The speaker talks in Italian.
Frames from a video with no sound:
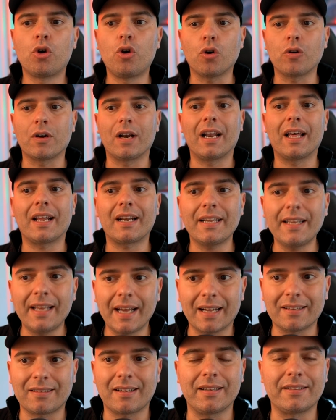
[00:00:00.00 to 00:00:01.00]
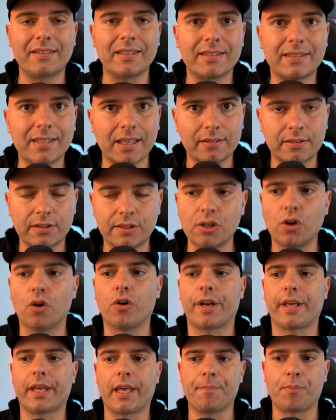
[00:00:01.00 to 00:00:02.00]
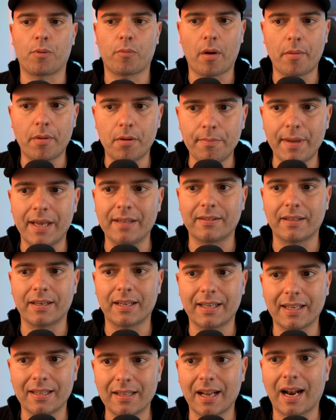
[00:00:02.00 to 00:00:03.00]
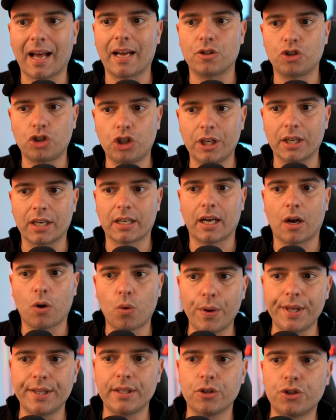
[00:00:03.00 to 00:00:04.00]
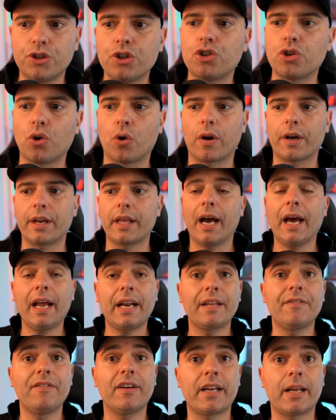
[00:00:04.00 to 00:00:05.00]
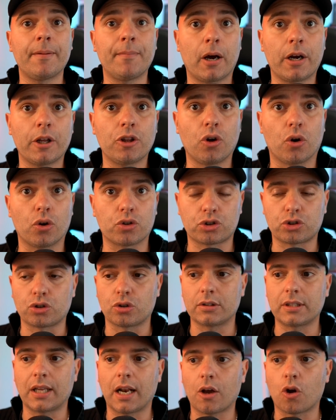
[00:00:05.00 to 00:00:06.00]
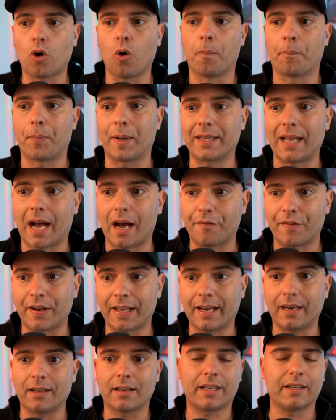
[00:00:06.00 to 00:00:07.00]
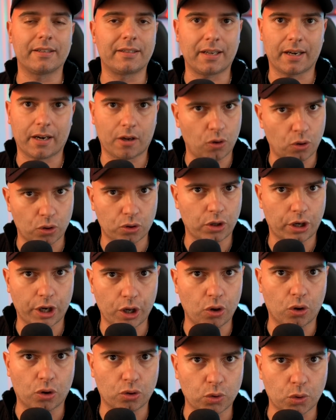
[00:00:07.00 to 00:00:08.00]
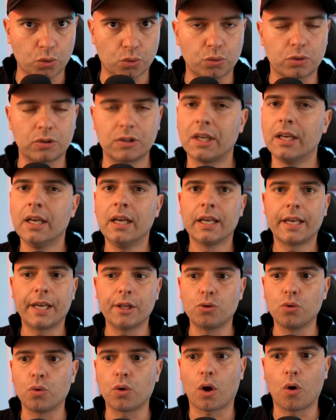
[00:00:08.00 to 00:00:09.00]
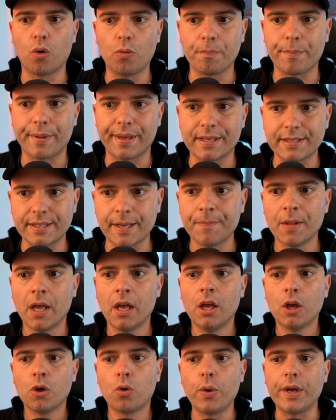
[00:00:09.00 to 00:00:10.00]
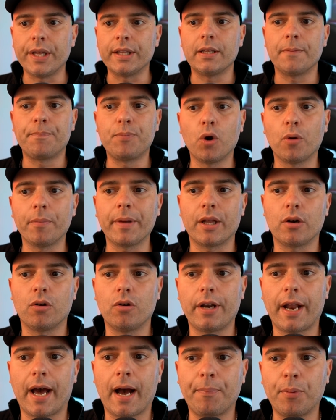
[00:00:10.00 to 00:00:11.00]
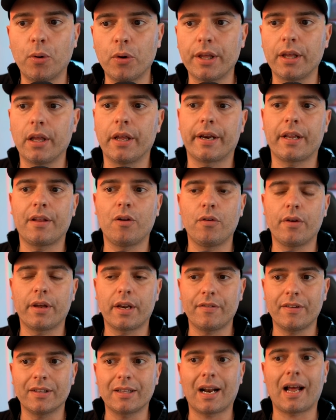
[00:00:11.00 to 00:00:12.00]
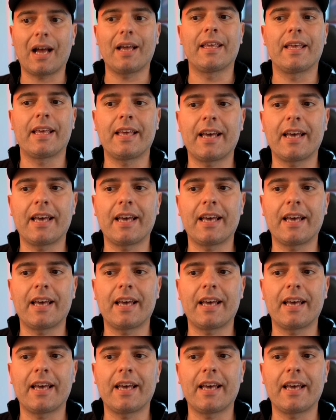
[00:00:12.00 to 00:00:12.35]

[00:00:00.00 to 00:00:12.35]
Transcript: con la riatletizzazione che probabilmente richiederà circa 15 giorni, arriveremo a ridosso della Coppa d'Africa, che ti ricordo, ricordo a tutti che dura un mese. Quindi più o meno il Napoli rivedrà in